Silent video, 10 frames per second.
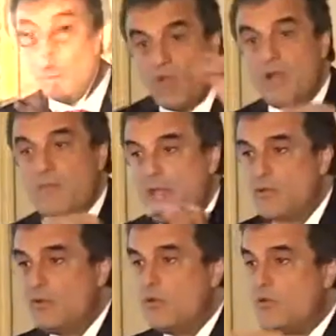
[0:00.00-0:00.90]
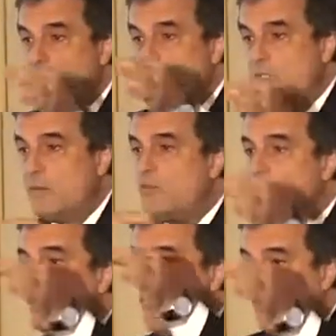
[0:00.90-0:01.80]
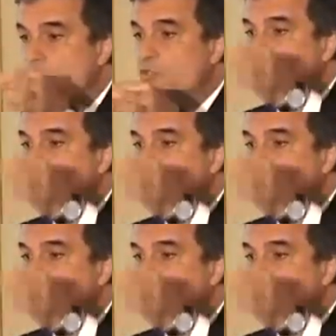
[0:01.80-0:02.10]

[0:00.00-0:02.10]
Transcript: E um remédio que nós estamos hoje